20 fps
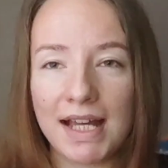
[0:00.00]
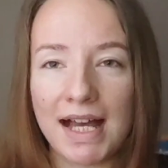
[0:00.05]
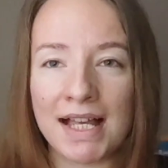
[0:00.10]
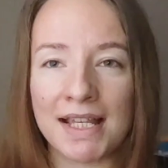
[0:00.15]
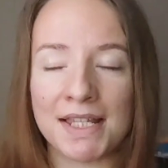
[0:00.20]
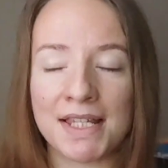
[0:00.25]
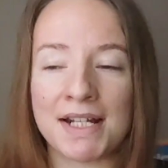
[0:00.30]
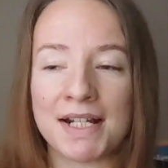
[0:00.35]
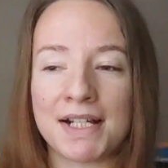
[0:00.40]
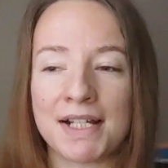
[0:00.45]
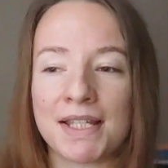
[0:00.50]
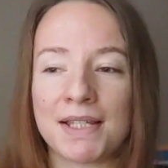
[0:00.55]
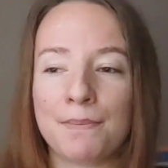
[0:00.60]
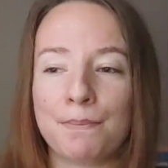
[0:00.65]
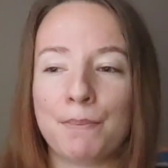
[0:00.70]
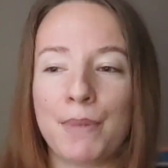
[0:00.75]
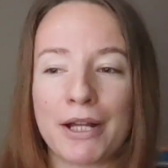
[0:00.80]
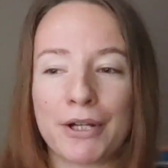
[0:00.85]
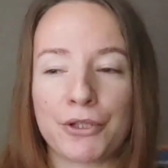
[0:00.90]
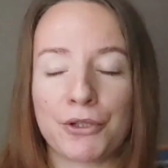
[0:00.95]
a
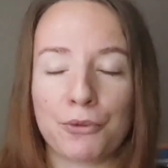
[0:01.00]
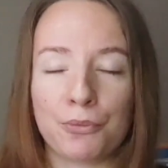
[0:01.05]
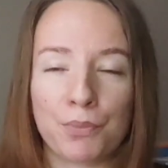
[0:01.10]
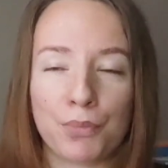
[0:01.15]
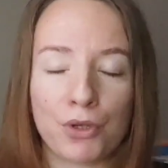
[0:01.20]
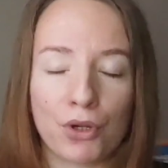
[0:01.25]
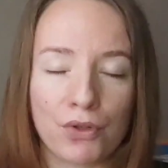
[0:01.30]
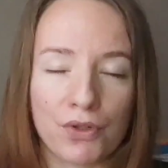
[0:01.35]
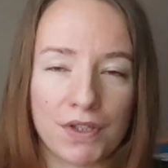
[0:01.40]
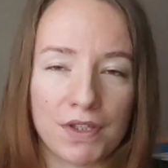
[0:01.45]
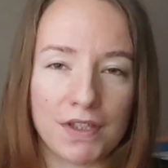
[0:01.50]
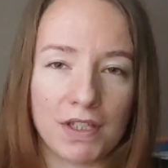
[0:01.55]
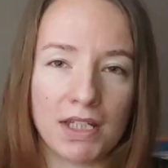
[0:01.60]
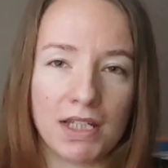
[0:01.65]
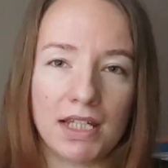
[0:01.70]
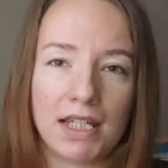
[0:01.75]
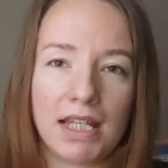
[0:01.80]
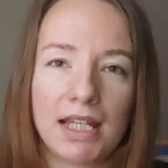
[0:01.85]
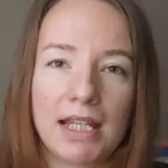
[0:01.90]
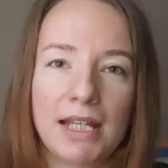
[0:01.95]
zarazem bardzo
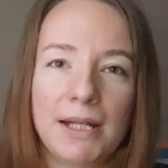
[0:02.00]
prosty.